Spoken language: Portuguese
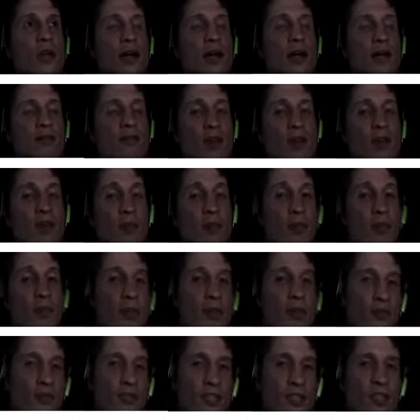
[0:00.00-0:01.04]
A, a
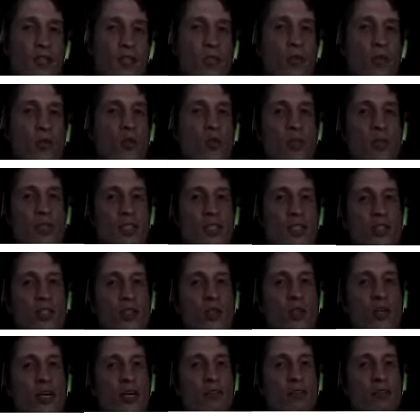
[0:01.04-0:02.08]
primeira versão que eu comecei a
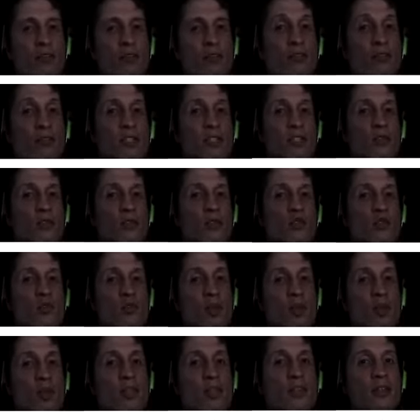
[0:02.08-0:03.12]
jogar foi a versão do
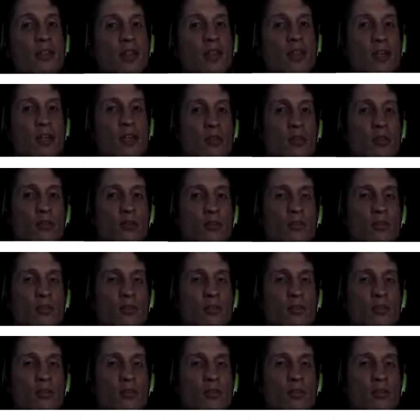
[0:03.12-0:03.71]
Super Nintendo